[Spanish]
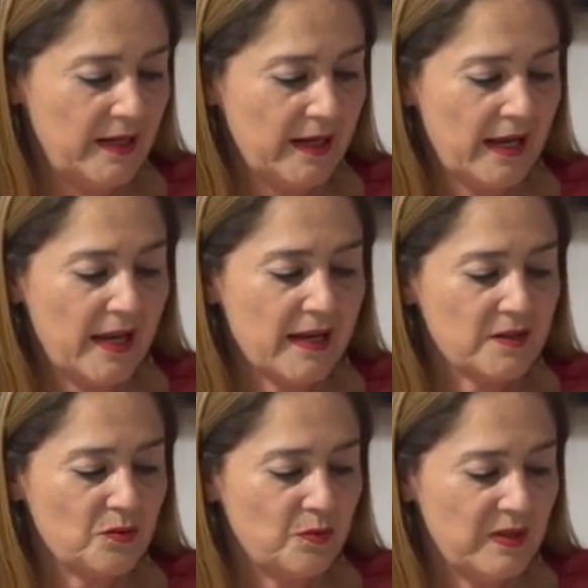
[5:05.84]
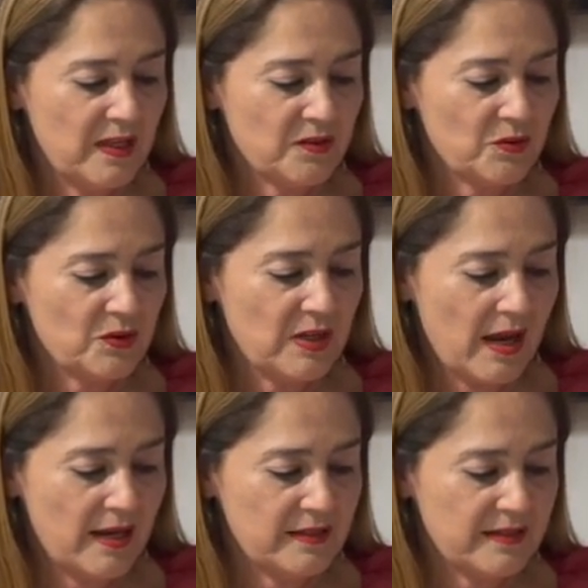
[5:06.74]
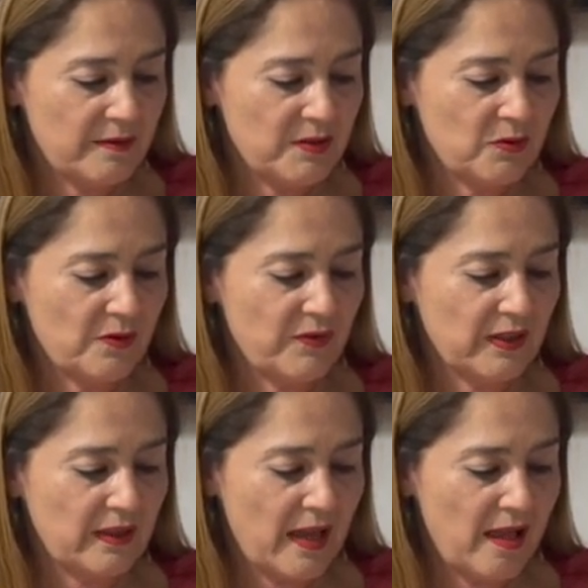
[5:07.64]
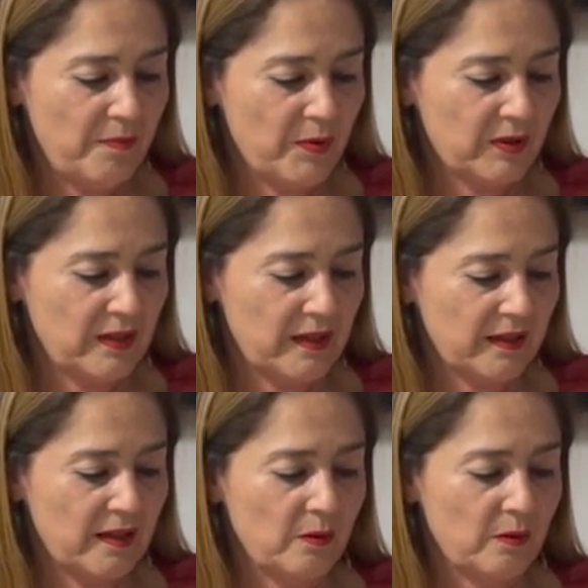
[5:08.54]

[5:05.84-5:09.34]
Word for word: Cree que su vida social se ha visto afectada por tener que